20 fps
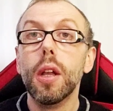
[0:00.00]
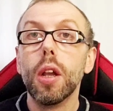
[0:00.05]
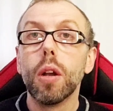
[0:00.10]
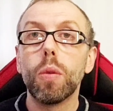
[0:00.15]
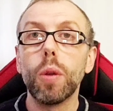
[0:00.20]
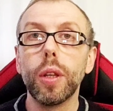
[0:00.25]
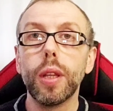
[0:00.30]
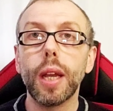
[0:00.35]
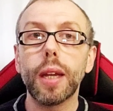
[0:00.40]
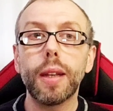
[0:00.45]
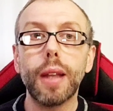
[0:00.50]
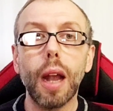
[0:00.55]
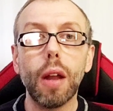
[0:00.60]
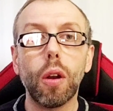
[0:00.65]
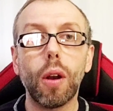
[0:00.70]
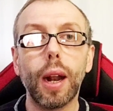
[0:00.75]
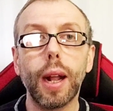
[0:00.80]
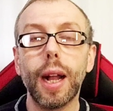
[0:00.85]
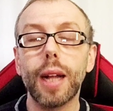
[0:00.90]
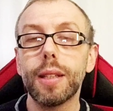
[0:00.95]
Quindi è
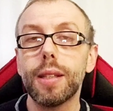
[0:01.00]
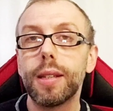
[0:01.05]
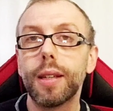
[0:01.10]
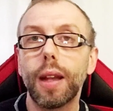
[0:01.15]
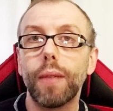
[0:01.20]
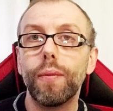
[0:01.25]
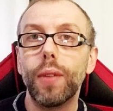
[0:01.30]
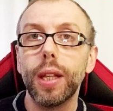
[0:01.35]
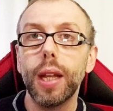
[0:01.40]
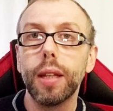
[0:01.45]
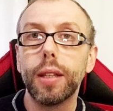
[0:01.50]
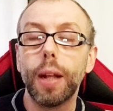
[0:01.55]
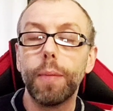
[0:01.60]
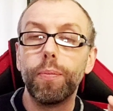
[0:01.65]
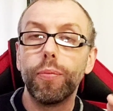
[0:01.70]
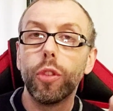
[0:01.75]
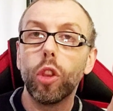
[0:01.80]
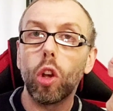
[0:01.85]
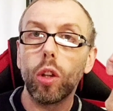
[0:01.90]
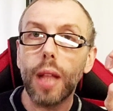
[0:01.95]
chiaro ragazzi che vedete,
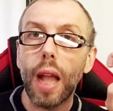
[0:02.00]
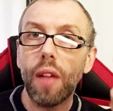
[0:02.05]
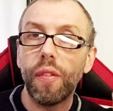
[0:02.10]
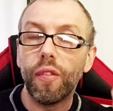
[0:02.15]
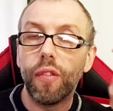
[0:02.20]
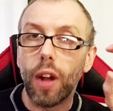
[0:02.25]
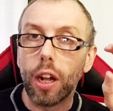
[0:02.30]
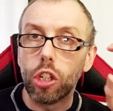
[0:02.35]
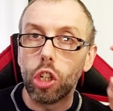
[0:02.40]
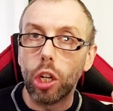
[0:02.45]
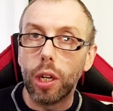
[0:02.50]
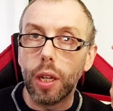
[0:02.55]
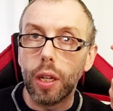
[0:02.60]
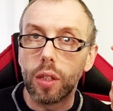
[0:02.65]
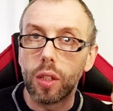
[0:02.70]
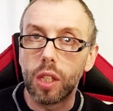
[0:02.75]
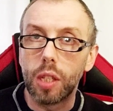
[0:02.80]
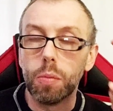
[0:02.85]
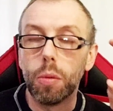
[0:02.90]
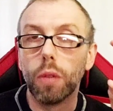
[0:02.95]
non è
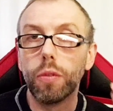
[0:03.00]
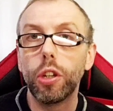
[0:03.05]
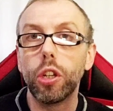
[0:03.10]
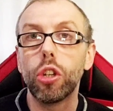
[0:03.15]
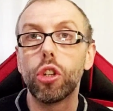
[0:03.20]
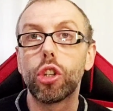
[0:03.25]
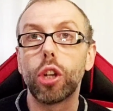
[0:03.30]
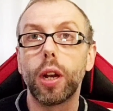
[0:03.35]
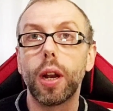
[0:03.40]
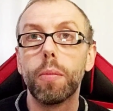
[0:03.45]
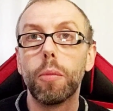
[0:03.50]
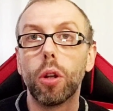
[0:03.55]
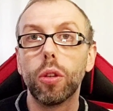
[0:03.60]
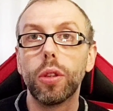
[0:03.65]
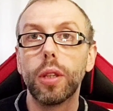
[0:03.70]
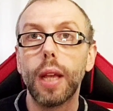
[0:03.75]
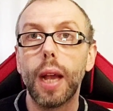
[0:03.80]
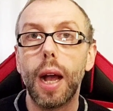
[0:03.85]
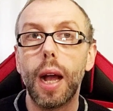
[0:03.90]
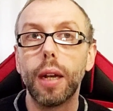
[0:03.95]
facilissimo vincere
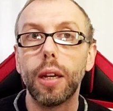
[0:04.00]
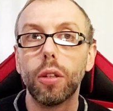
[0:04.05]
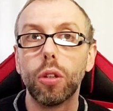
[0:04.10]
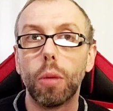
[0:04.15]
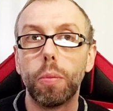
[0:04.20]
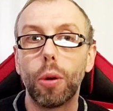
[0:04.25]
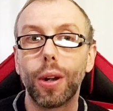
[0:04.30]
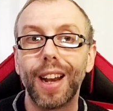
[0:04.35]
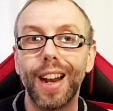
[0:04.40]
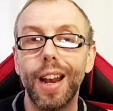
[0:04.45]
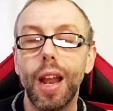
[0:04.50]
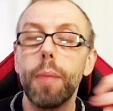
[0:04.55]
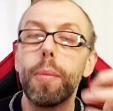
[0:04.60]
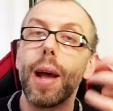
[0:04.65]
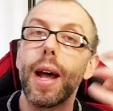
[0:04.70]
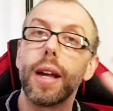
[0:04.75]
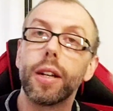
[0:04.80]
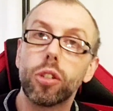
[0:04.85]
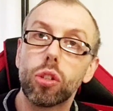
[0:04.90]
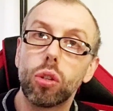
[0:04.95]
mondiali dopo che l'hai
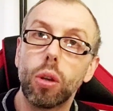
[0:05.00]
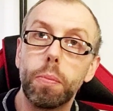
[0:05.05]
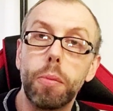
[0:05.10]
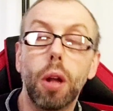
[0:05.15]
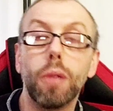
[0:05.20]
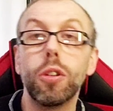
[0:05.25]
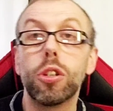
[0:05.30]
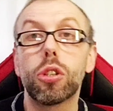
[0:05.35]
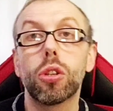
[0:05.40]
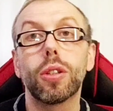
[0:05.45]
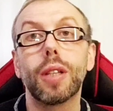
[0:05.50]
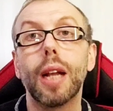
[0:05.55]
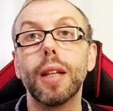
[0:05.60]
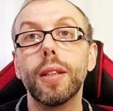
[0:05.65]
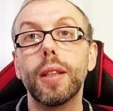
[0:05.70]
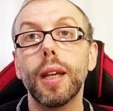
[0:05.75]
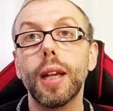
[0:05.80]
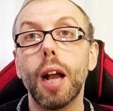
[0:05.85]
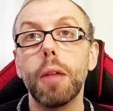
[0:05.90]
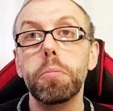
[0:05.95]
perso. Abbiamo visto
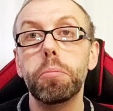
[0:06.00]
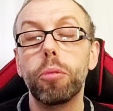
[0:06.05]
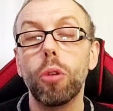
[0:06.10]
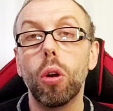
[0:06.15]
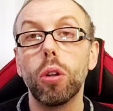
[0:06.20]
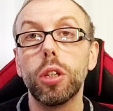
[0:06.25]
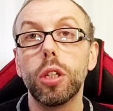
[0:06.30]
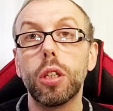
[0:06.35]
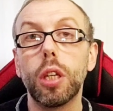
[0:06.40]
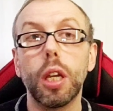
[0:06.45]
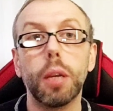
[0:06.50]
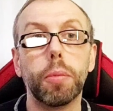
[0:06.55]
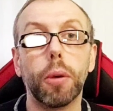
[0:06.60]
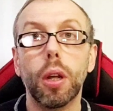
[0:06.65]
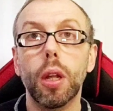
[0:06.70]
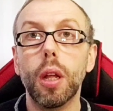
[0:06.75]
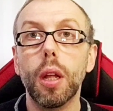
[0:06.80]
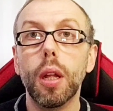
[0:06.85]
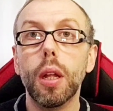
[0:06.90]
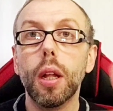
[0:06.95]
tanti campioni tipo
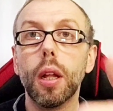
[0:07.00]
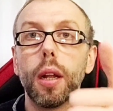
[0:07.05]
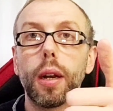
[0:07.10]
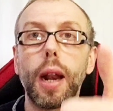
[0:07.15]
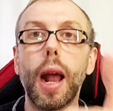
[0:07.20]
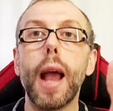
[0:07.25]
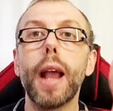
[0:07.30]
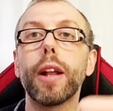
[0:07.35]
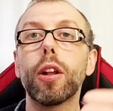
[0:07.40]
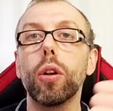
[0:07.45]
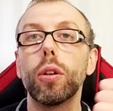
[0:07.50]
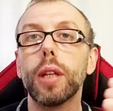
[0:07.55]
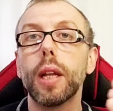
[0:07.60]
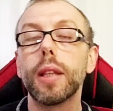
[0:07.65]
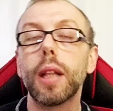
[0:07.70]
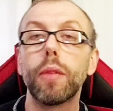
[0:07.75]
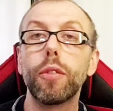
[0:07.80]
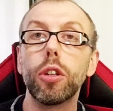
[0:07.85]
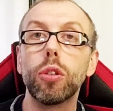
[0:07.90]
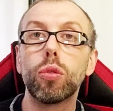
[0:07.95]
Raikkonen
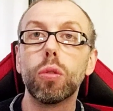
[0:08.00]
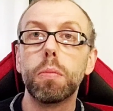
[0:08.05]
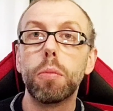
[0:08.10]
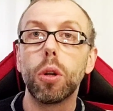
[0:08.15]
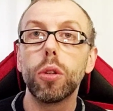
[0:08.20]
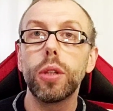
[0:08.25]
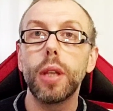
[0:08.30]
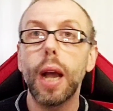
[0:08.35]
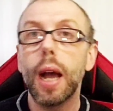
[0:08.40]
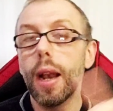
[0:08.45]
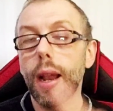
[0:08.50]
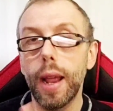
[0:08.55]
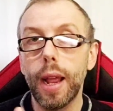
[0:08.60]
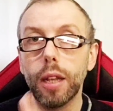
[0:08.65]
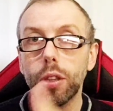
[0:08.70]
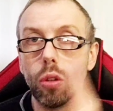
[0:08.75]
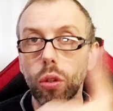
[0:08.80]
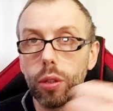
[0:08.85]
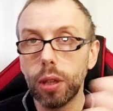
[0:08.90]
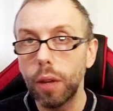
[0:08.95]
ha vinto un mondiale e
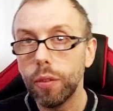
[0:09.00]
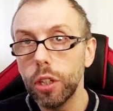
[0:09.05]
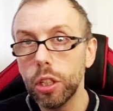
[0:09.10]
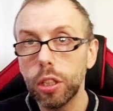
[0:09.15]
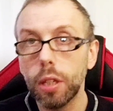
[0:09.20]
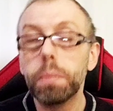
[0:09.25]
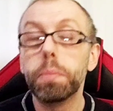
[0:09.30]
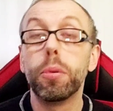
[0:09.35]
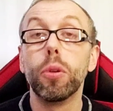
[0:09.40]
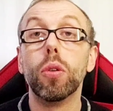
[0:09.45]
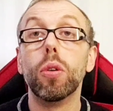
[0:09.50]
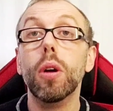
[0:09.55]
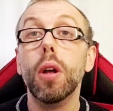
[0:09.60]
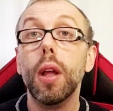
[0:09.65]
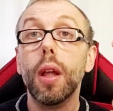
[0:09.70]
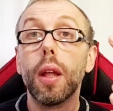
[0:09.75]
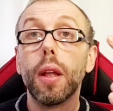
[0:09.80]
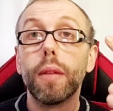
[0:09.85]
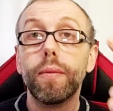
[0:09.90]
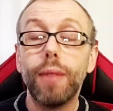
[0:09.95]
non ne ha vinti più.
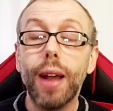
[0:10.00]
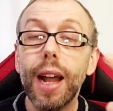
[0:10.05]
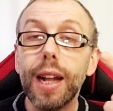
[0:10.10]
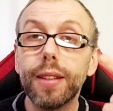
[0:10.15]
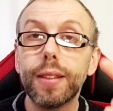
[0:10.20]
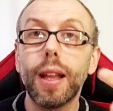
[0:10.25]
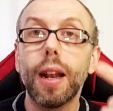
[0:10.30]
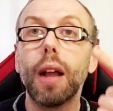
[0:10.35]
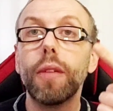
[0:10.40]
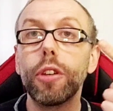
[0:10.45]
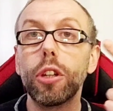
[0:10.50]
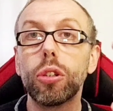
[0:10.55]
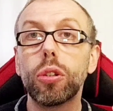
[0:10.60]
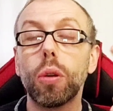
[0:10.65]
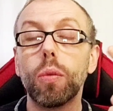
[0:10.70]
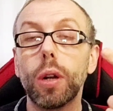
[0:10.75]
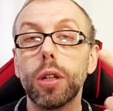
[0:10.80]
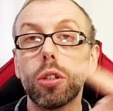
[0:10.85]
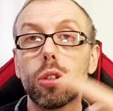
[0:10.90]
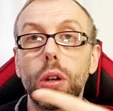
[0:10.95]
Vettel ha
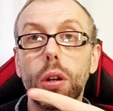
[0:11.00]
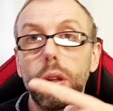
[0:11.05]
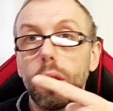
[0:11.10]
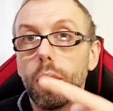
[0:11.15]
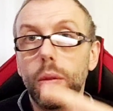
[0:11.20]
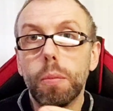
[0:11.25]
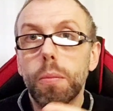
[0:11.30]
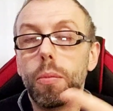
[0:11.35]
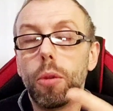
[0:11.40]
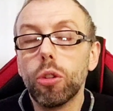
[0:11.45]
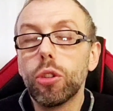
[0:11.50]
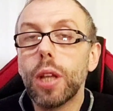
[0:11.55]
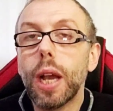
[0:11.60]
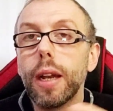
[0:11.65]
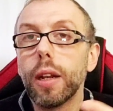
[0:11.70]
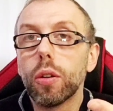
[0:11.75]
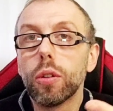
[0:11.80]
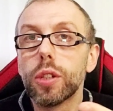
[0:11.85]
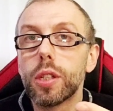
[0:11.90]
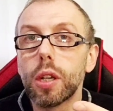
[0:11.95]
vinto quattro eh,
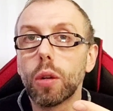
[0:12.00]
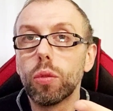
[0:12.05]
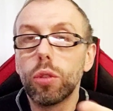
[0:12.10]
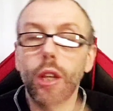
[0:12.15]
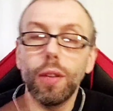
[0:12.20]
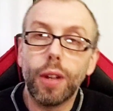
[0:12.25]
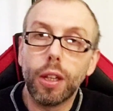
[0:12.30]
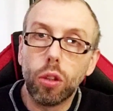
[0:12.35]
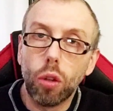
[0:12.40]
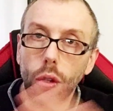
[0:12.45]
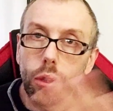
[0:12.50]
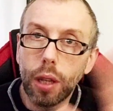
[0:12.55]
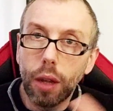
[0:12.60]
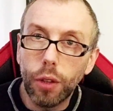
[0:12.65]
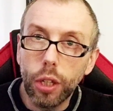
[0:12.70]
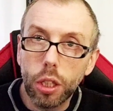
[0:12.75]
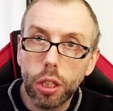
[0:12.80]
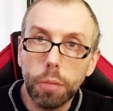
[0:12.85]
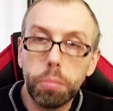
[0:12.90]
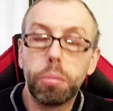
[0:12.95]
mondiali consecutivi e non ne ha
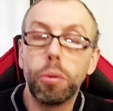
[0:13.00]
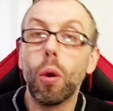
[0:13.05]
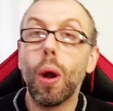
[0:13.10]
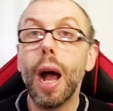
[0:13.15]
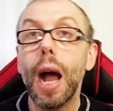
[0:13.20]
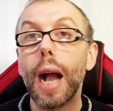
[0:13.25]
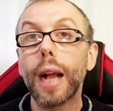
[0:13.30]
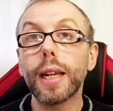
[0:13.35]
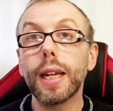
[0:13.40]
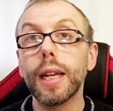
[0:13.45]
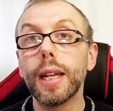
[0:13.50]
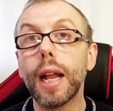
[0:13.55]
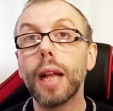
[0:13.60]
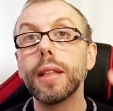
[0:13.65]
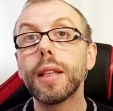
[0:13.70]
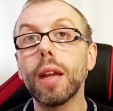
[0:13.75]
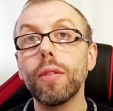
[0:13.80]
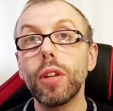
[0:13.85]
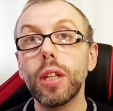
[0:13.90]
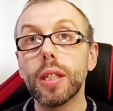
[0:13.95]
vinti più. Hakkinen
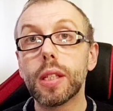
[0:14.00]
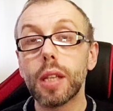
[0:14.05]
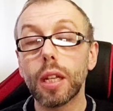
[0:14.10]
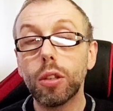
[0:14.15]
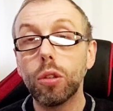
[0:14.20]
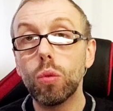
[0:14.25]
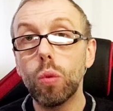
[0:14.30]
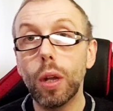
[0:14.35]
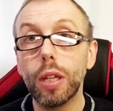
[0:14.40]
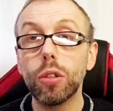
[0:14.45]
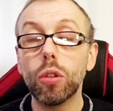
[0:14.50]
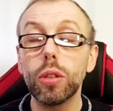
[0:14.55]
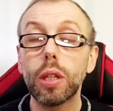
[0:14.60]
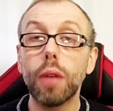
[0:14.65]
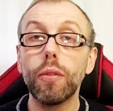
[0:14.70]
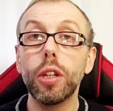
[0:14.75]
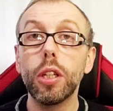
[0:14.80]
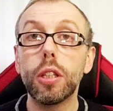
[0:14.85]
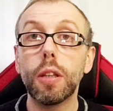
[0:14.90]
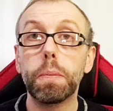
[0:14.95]
ne vinse due e non ne ha
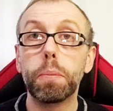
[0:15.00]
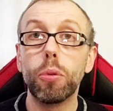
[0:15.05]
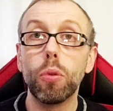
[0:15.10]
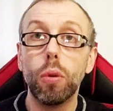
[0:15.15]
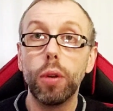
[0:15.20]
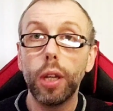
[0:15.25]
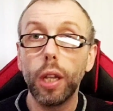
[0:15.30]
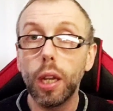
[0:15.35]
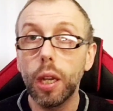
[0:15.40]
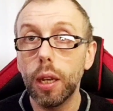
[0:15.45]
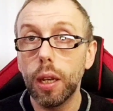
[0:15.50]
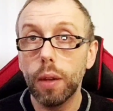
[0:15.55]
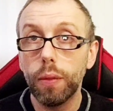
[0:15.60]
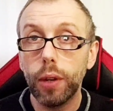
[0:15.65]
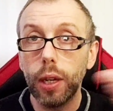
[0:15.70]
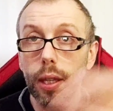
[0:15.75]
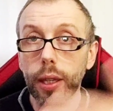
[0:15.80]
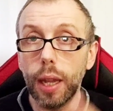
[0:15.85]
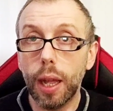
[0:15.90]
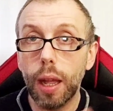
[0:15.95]
vinti più. Il,
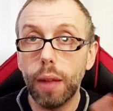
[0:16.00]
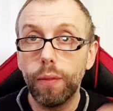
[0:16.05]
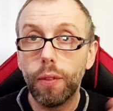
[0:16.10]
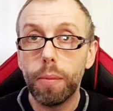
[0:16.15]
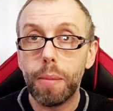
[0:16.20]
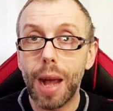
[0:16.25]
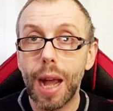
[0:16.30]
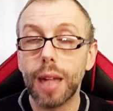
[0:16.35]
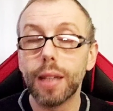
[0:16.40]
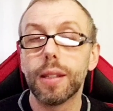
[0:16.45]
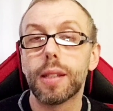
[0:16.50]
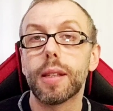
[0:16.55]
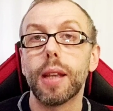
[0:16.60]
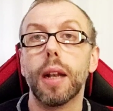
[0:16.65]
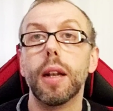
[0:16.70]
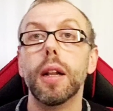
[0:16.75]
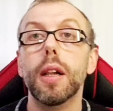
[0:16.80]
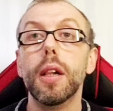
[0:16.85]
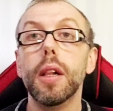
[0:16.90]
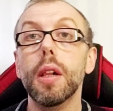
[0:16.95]
Villeneuve,
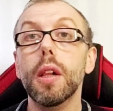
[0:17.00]
Mansell.